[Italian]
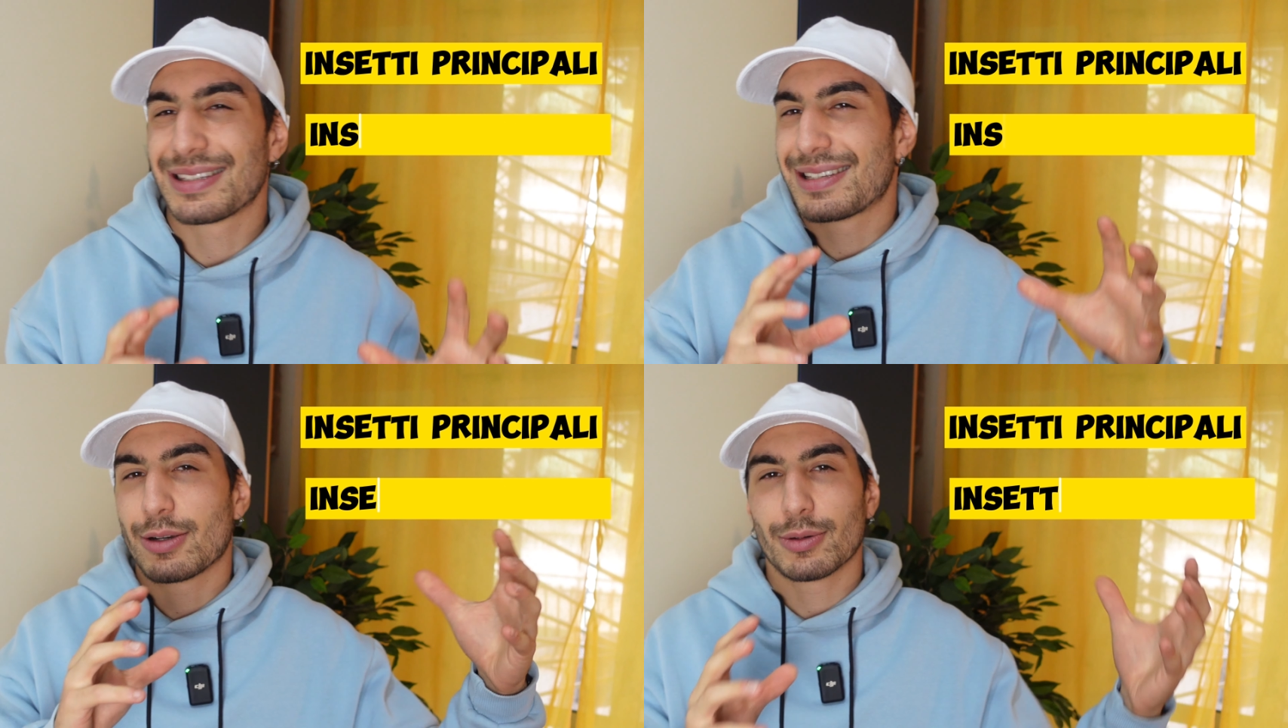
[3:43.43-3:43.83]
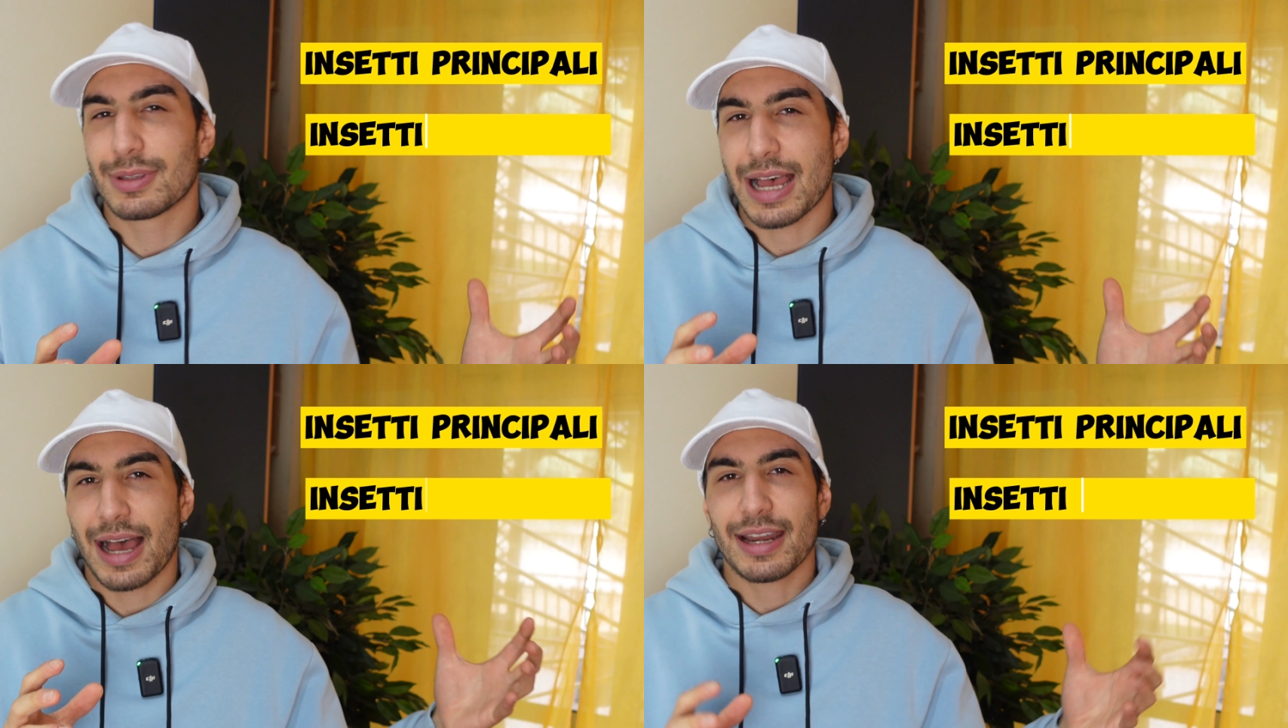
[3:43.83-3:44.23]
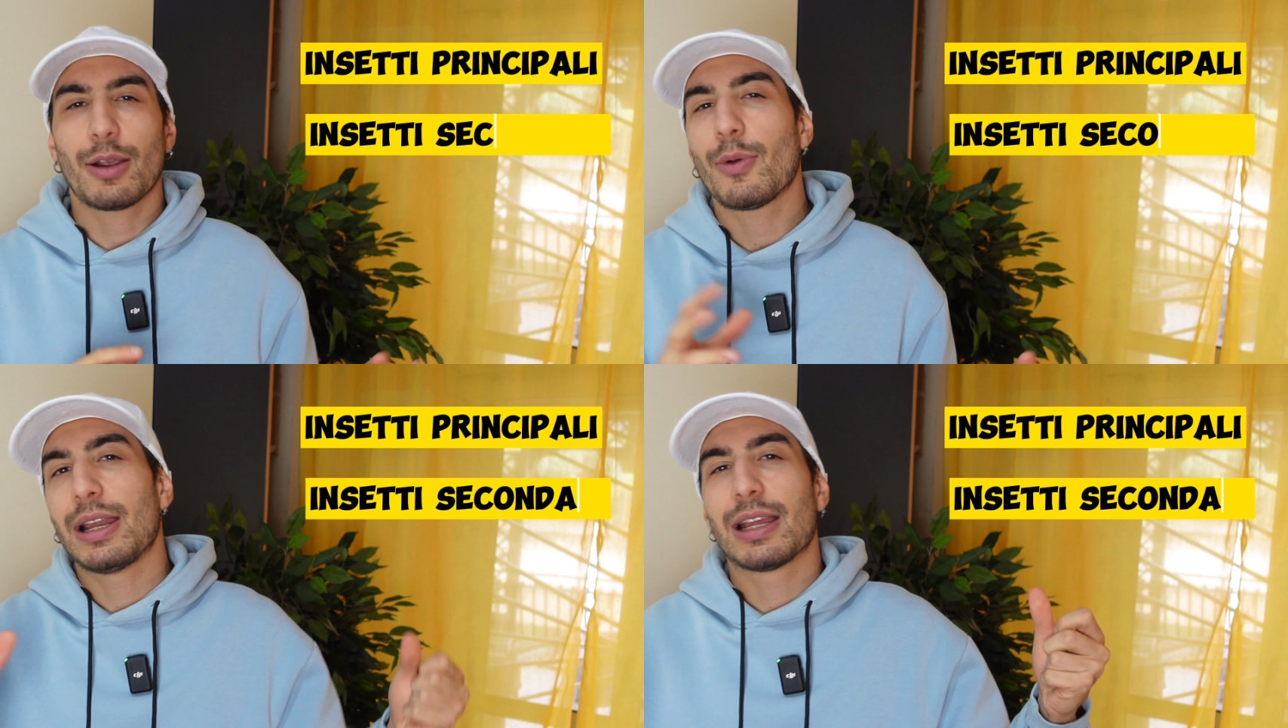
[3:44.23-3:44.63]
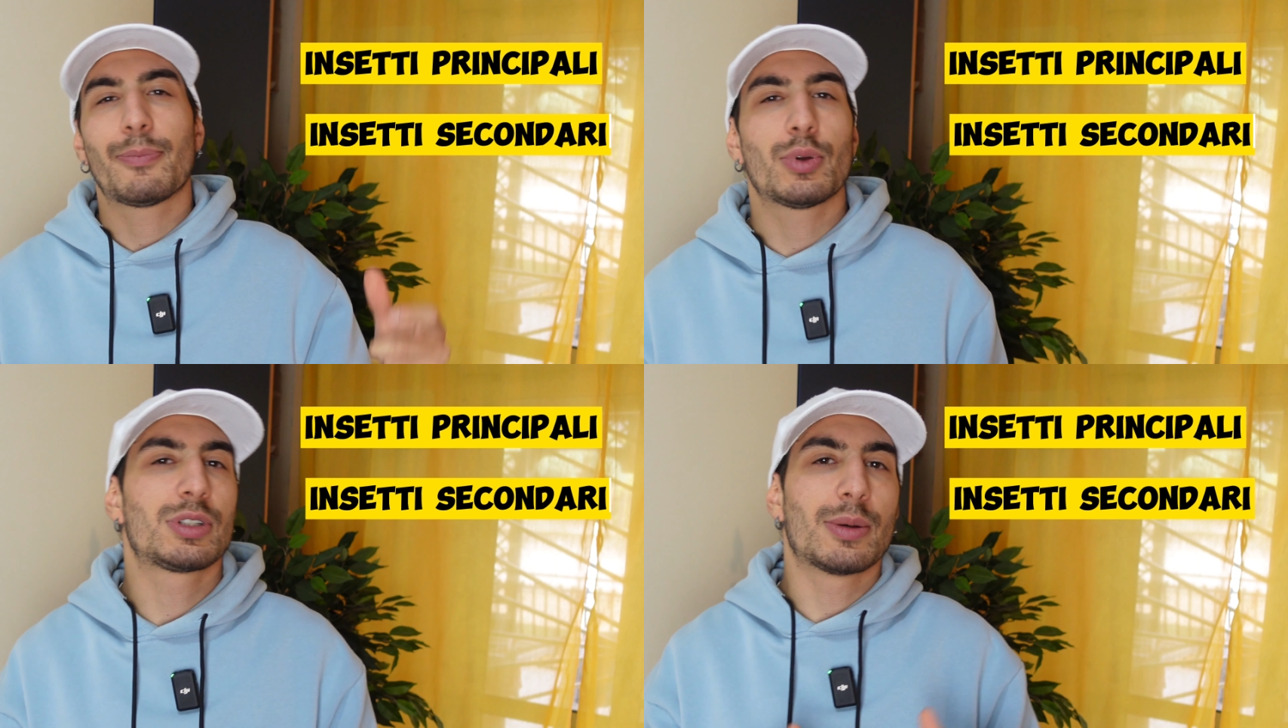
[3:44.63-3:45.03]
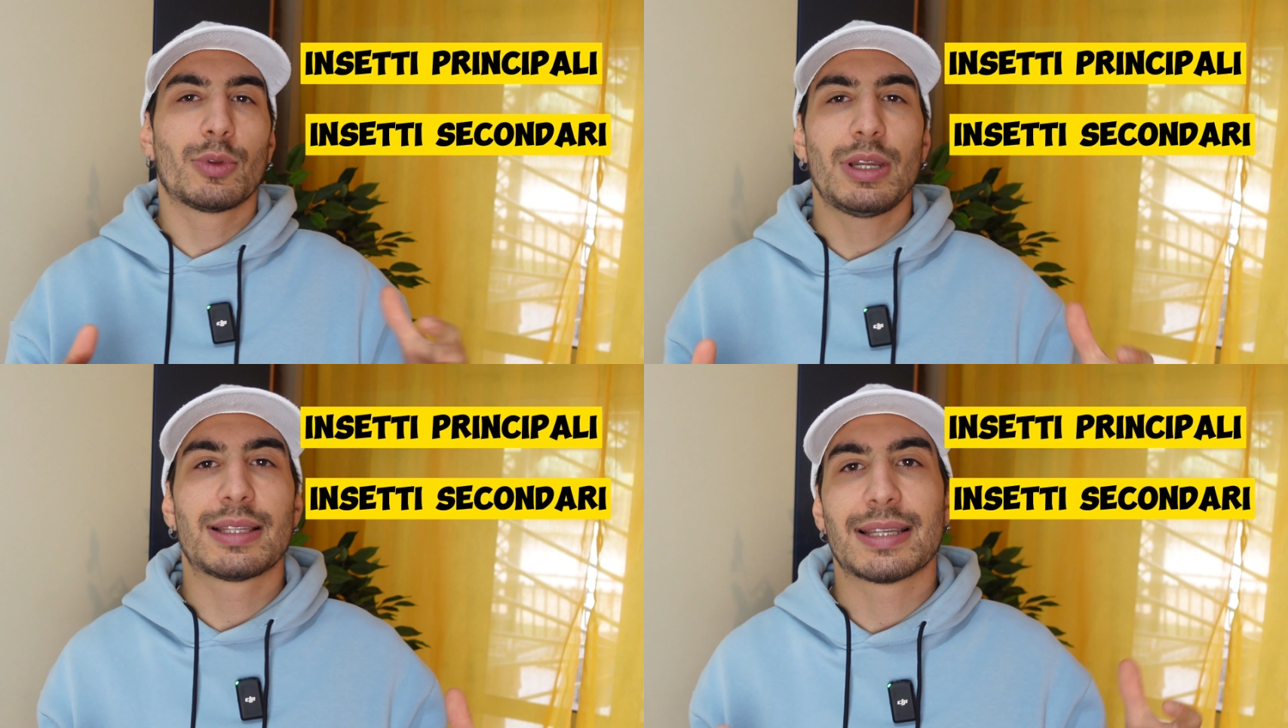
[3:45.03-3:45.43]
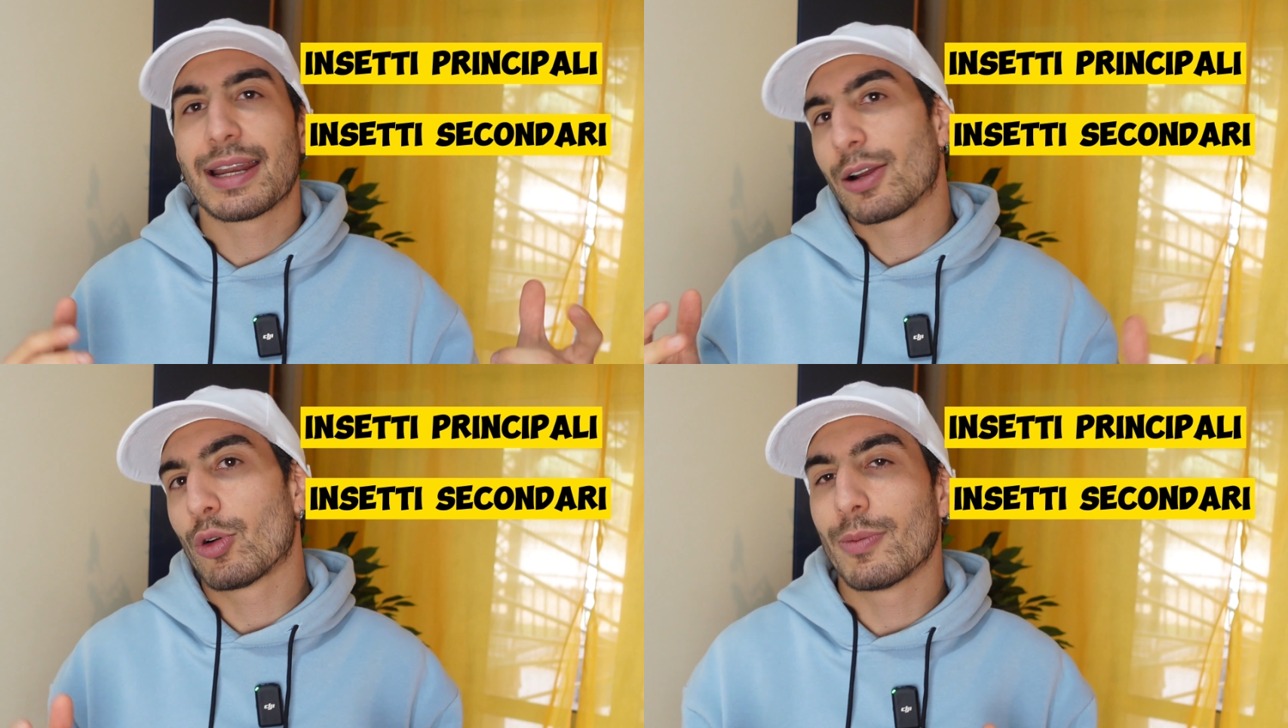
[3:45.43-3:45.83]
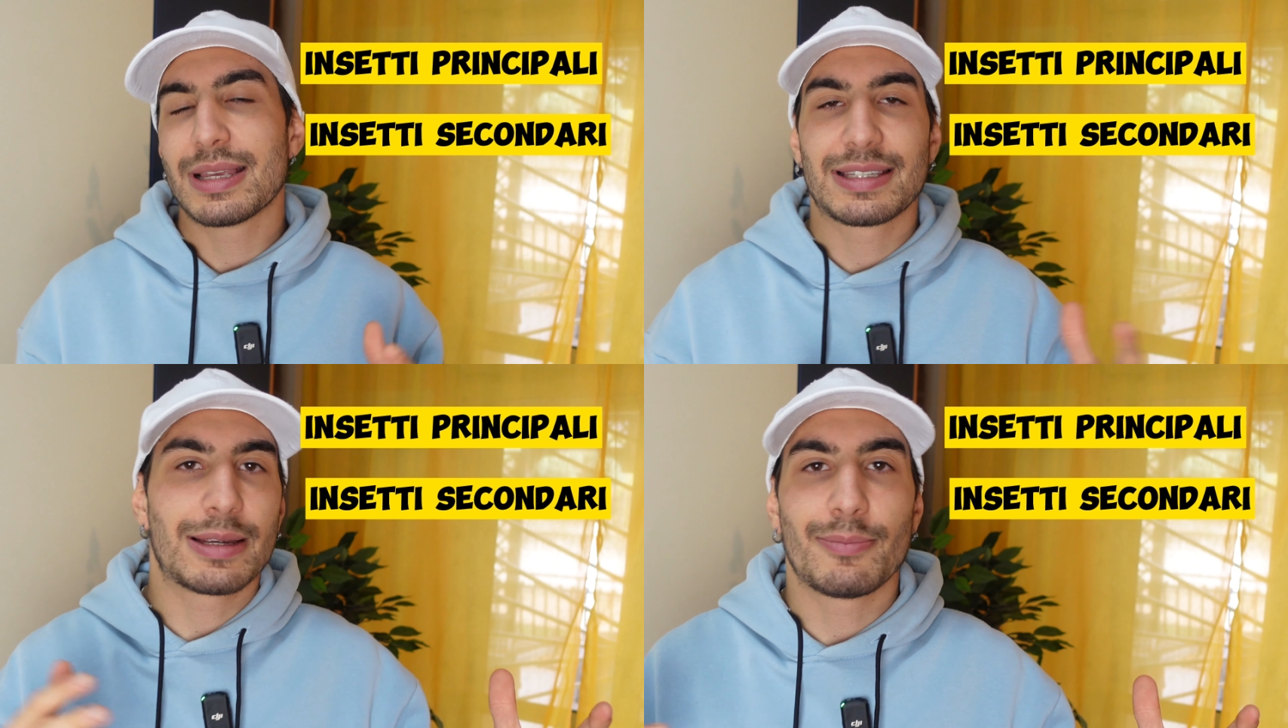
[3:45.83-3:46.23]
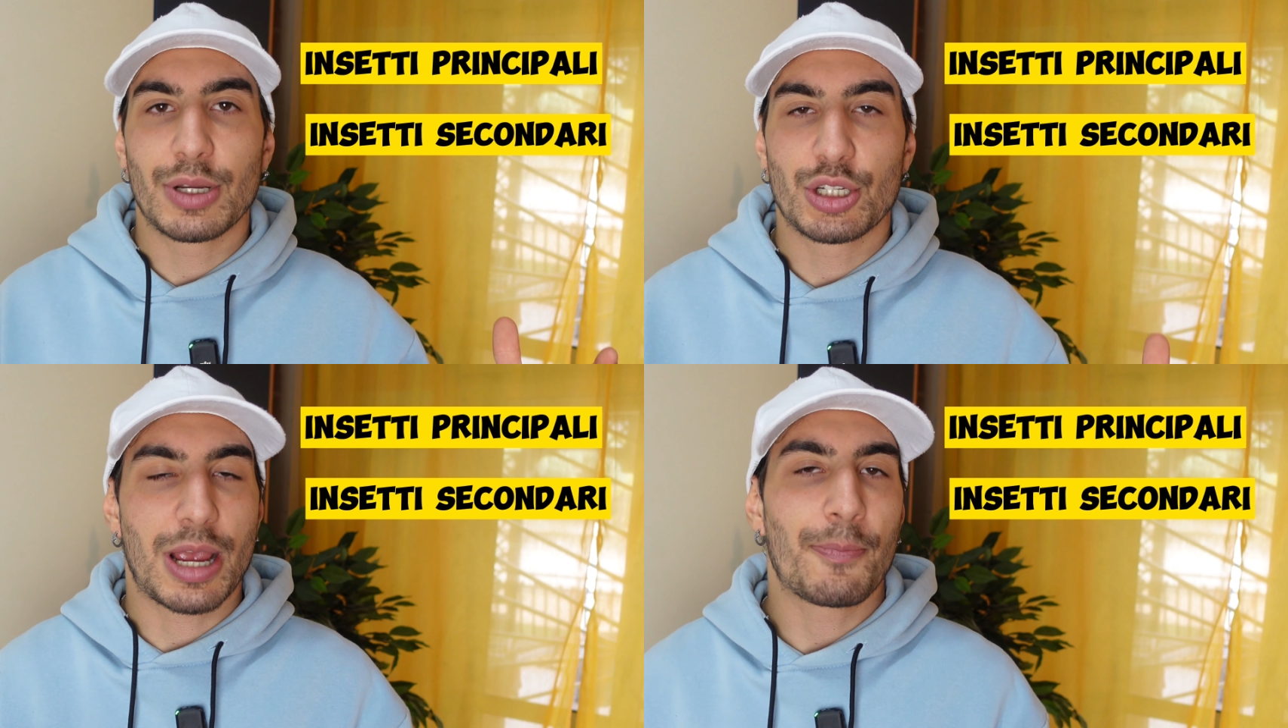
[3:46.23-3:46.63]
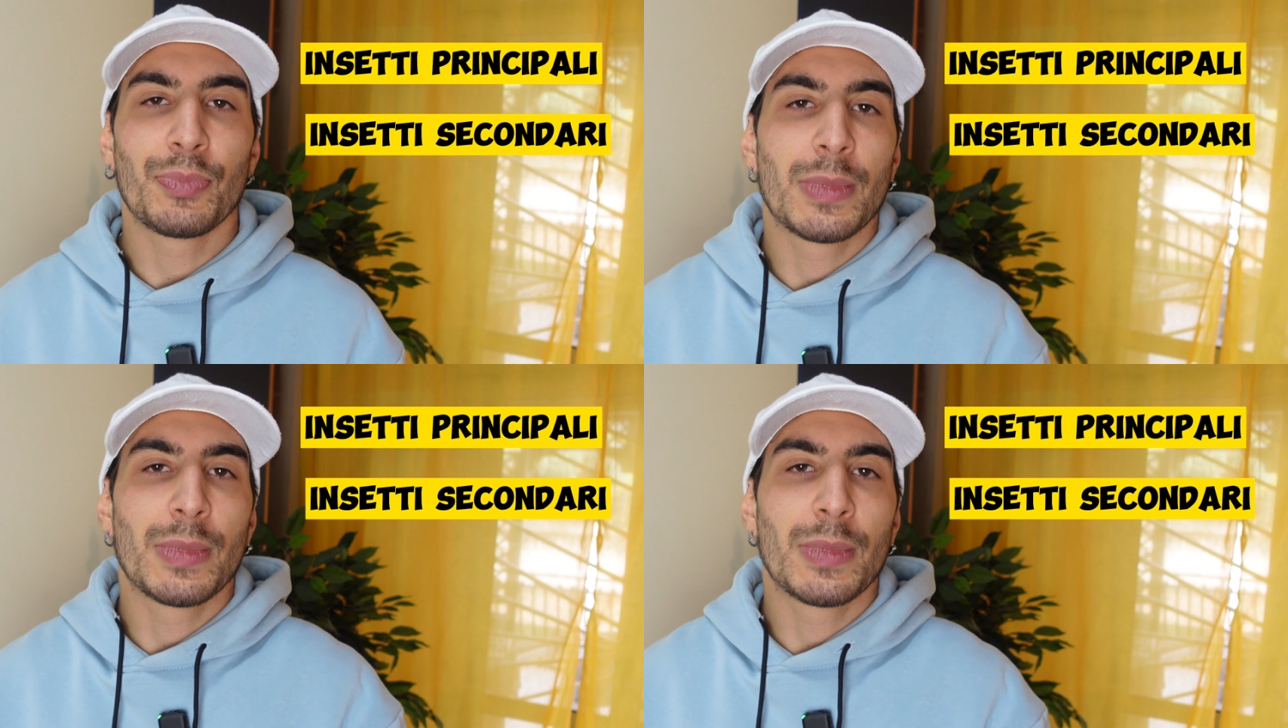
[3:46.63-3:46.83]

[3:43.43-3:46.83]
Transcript: secondaria e quelli che possiamo utilizzare come semplice